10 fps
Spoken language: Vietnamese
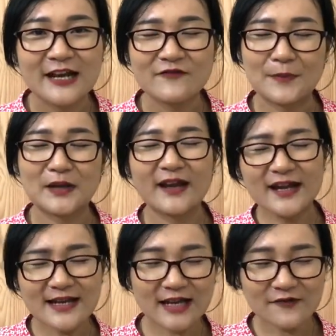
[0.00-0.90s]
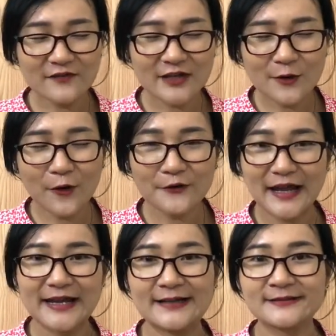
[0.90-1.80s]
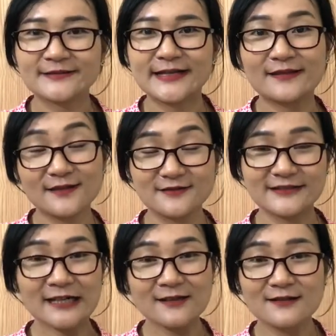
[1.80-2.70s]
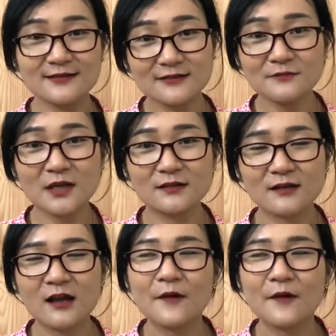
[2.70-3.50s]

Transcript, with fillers: và mình ghi lại cái video này để tự nhắc nhở chính mình